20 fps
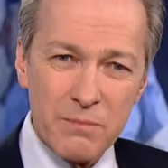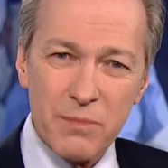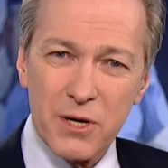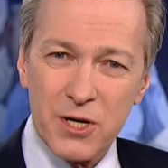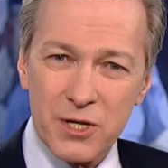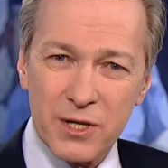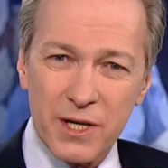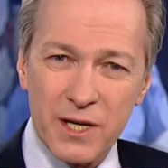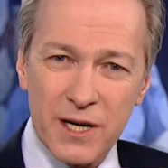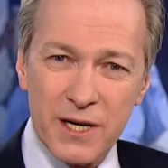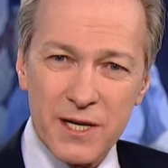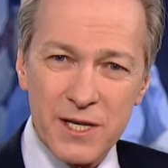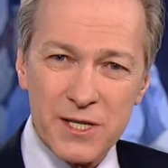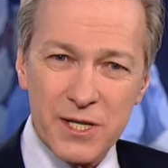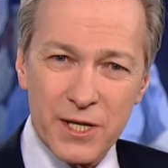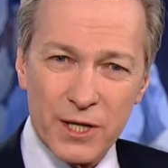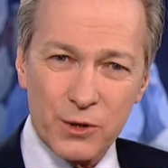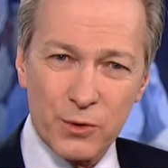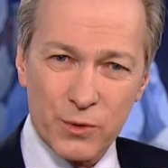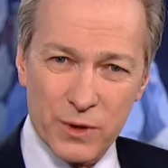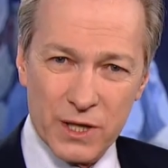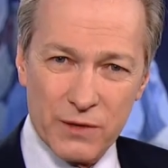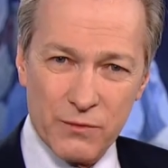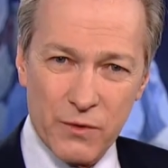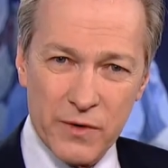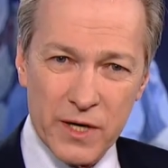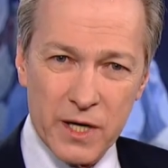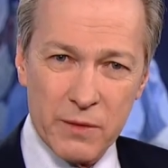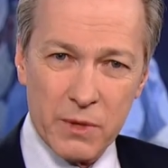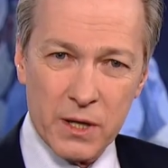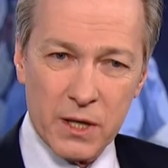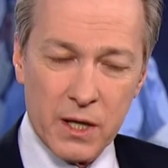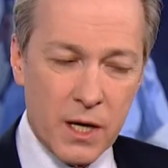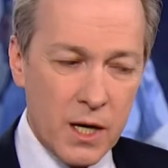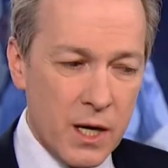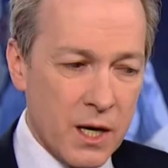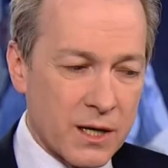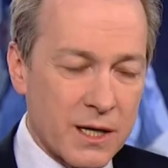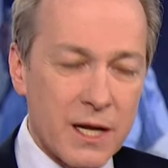обычной для литературы того времени.